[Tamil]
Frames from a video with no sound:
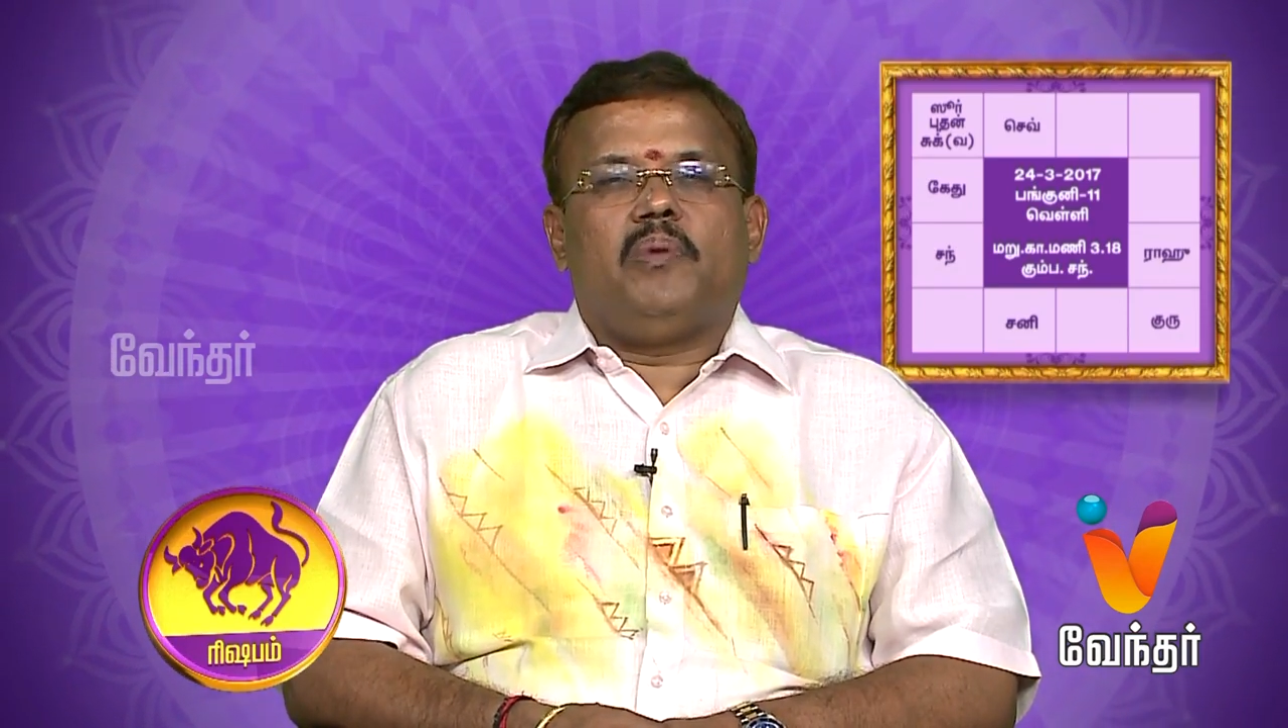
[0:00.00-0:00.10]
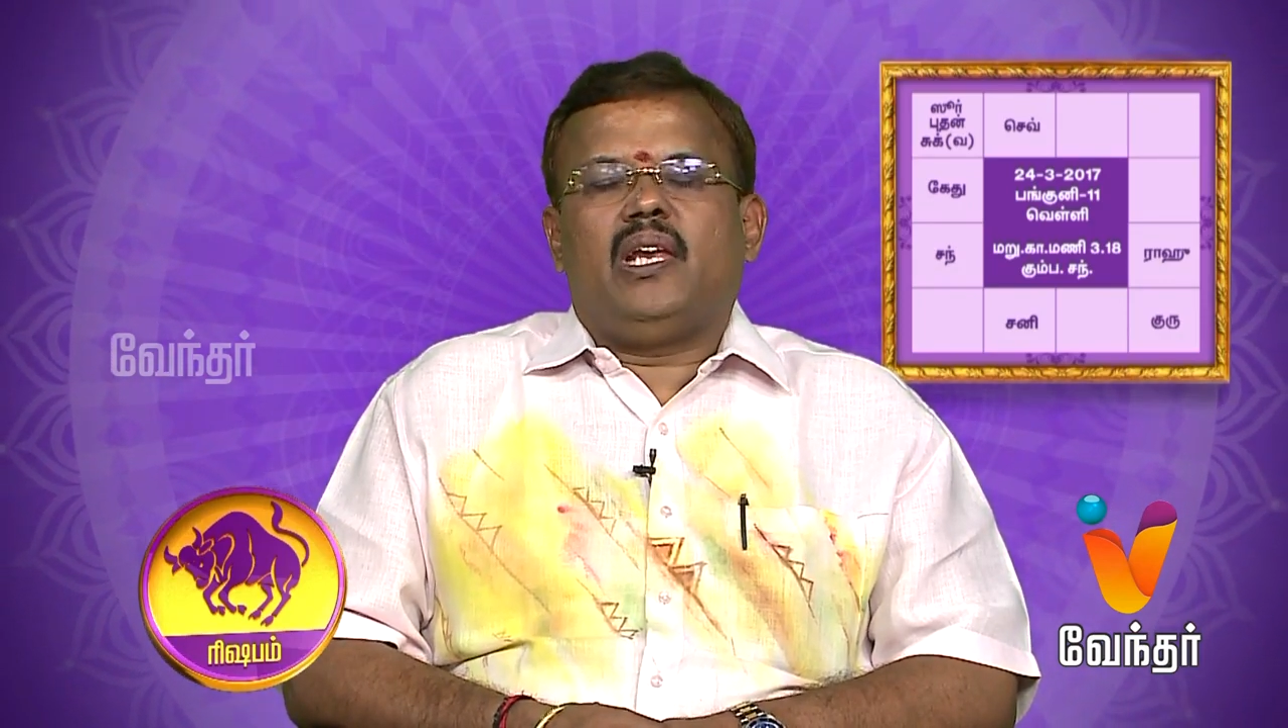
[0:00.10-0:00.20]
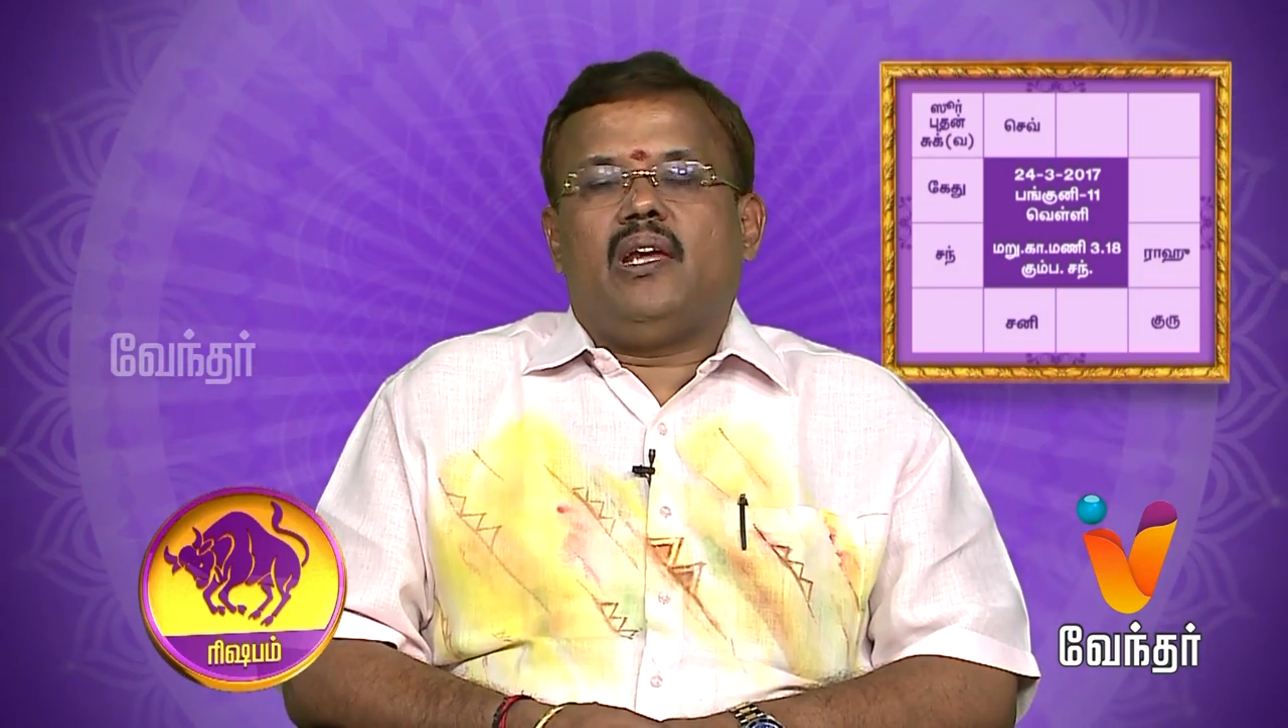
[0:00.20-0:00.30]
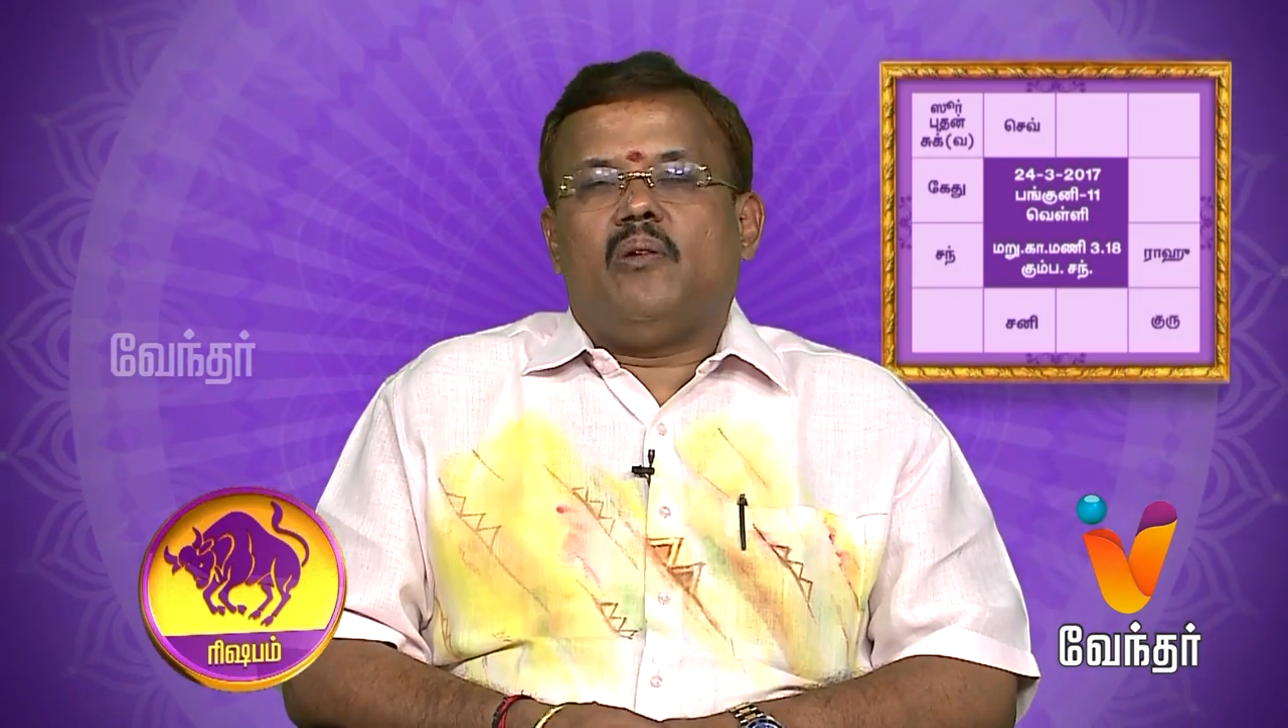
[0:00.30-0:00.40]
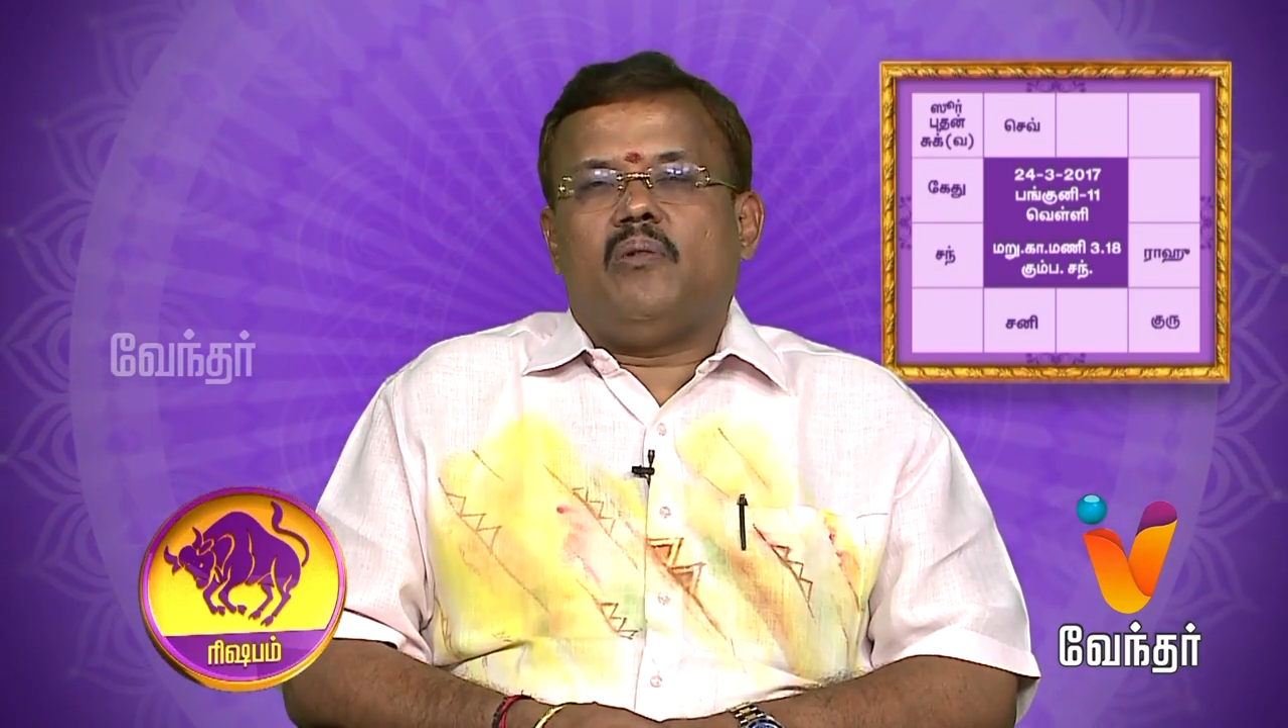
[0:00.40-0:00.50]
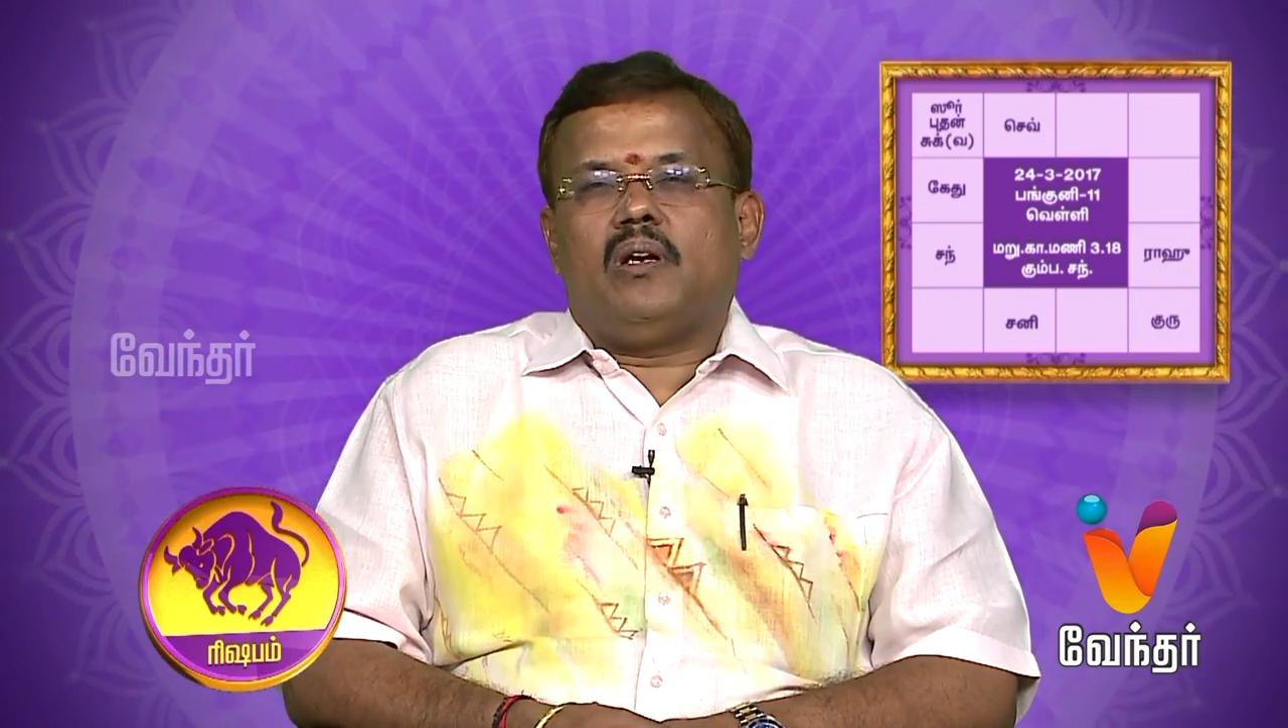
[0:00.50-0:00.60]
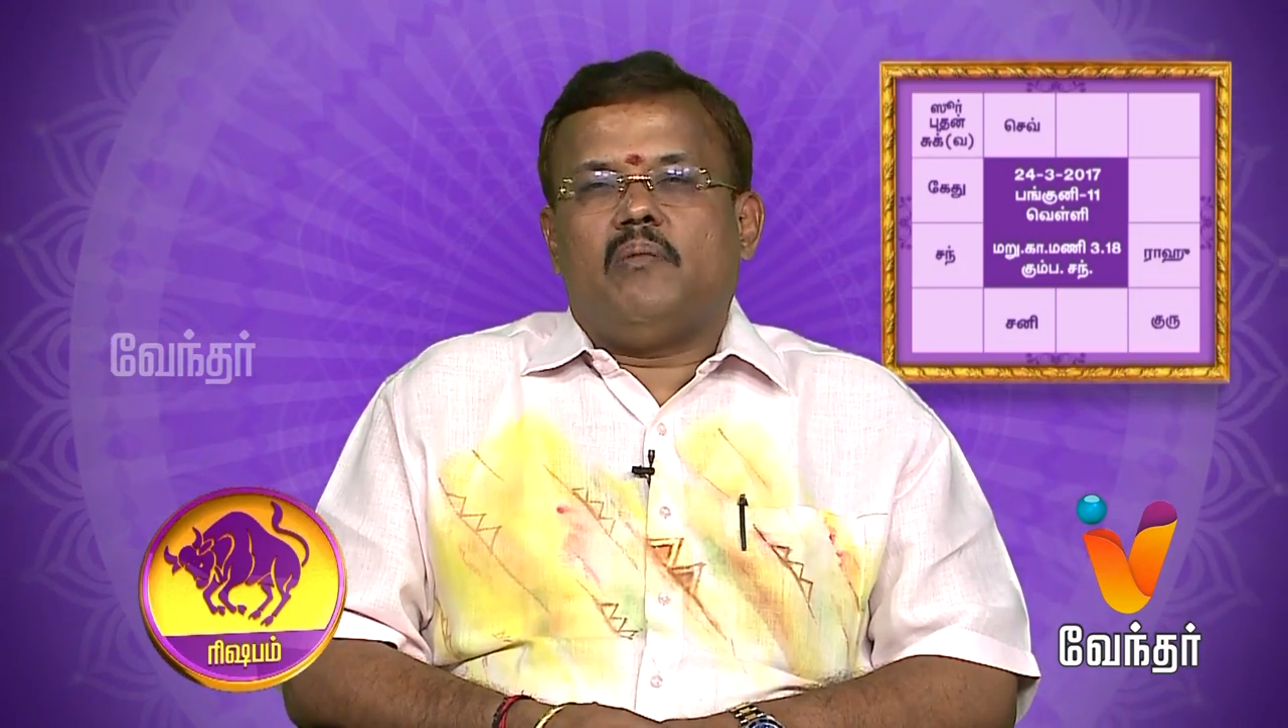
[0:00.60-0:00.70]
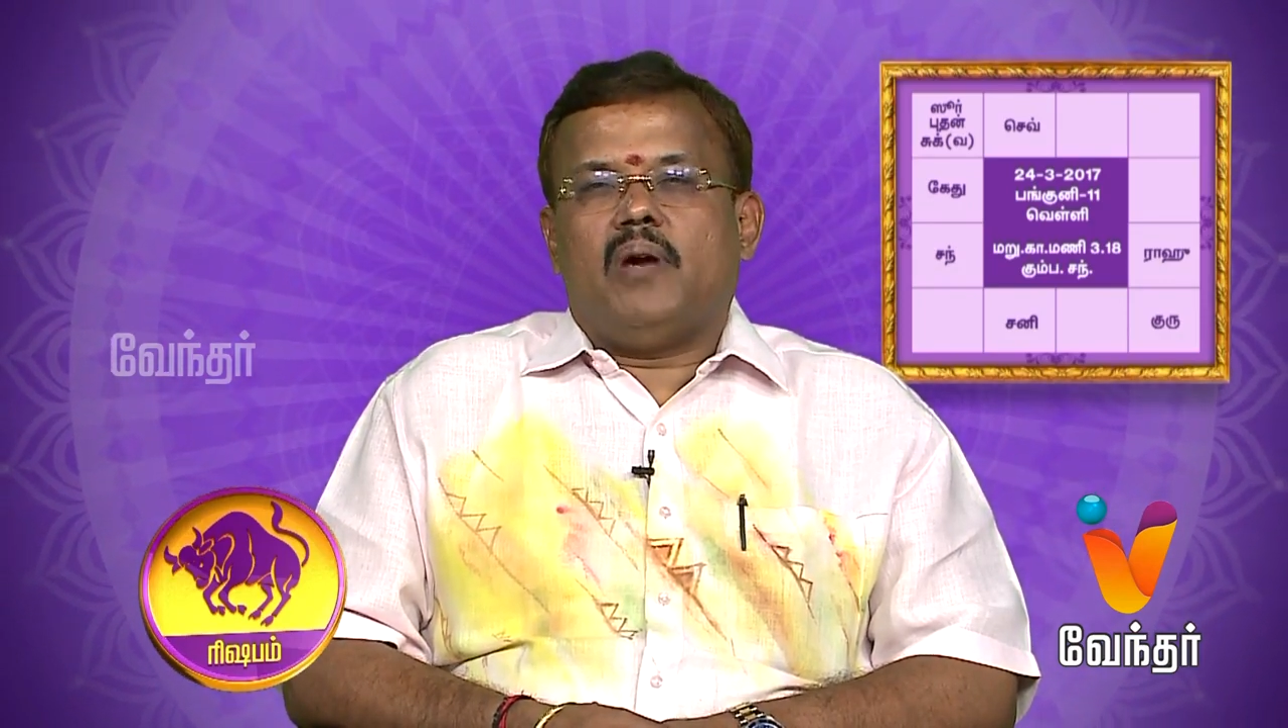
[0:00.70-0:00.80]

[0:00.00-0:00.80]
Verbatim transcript: பெரிய அளவுக்கு